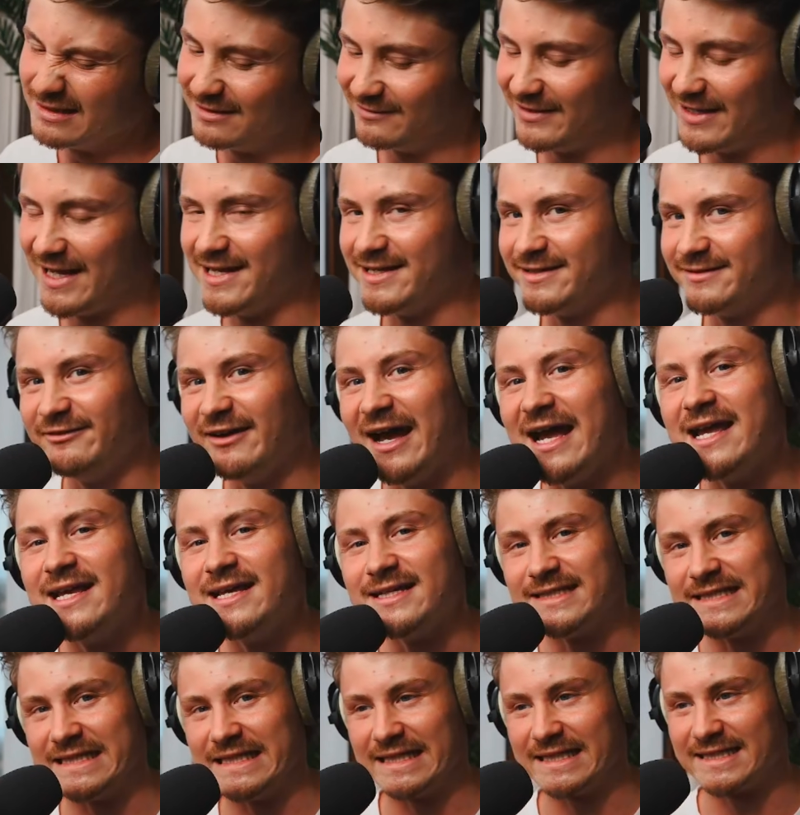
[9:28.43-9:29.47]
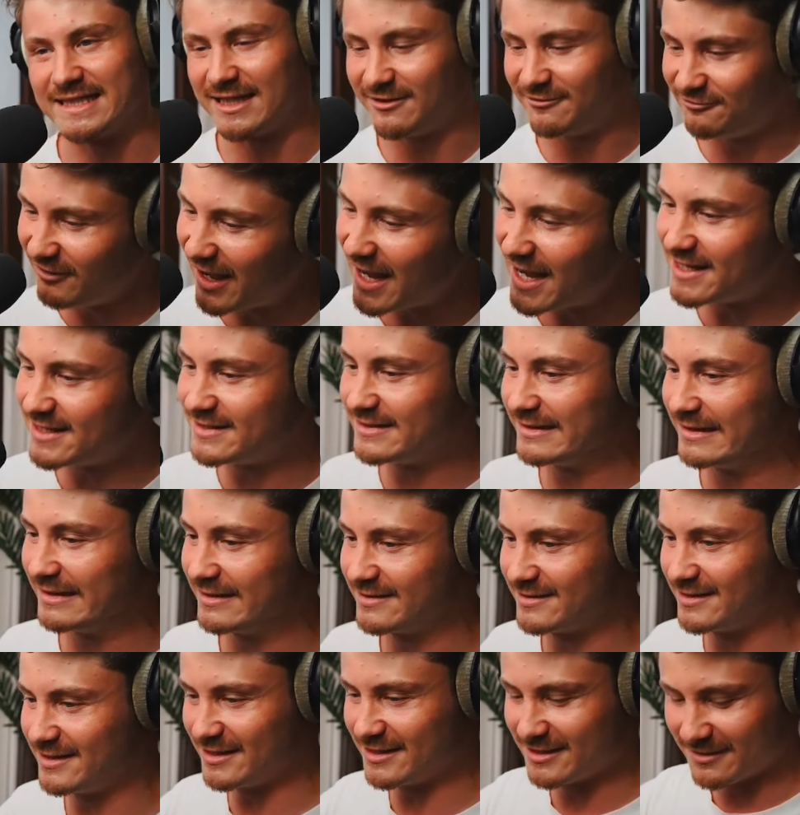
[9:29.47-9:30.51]
Weil, weiß ich jetzt nicht. Weiß ich
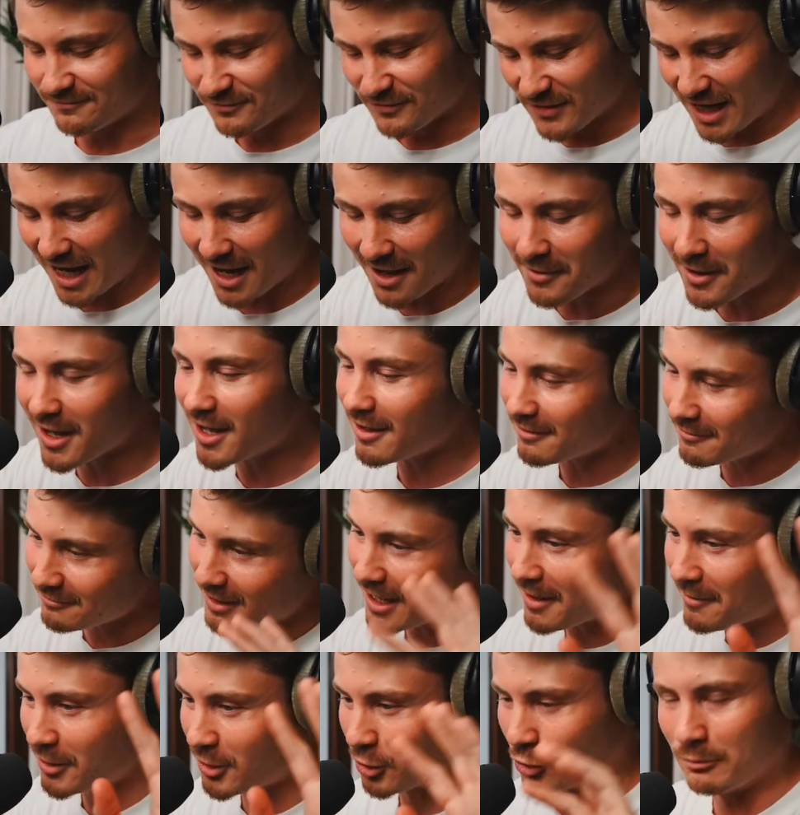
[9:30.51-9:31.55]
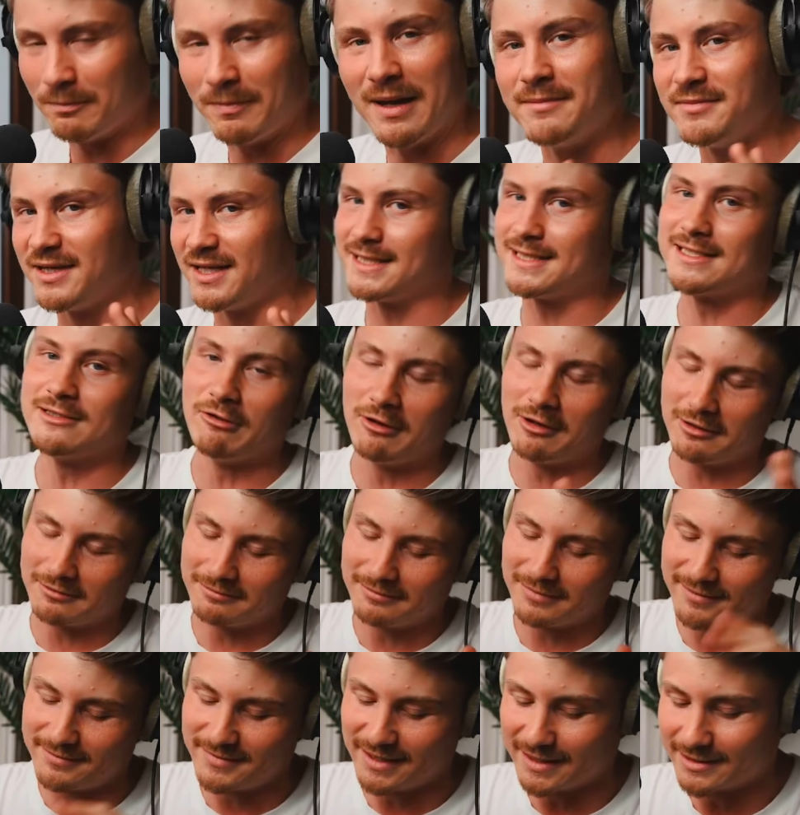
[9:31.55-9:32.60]
jetzt nicht. Aber, aber gut, bei mir ist es in
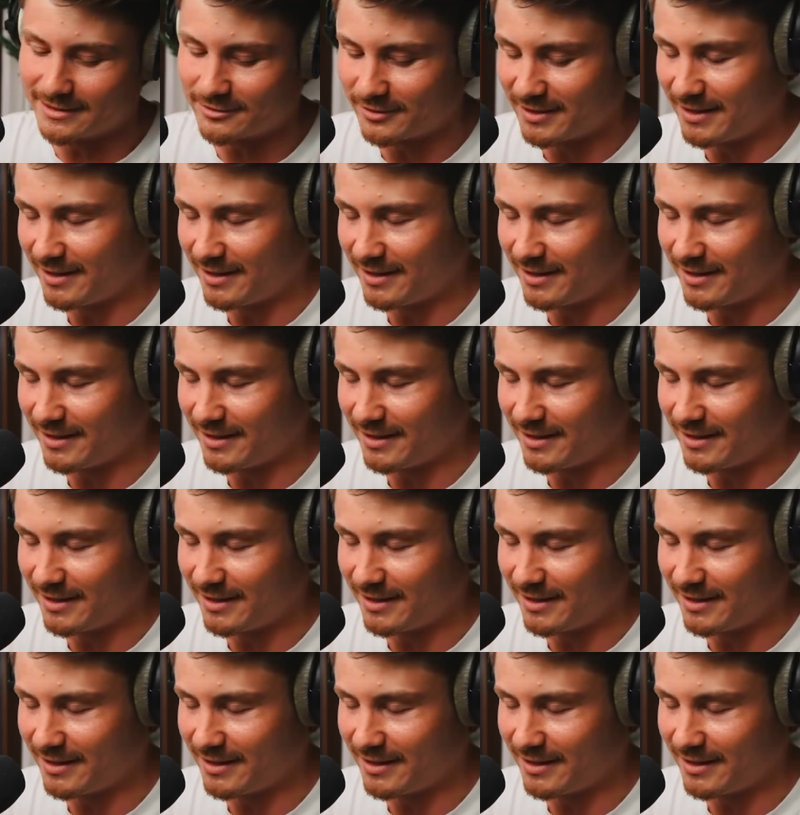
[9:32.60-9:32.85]
Ordnung. Bei mir ist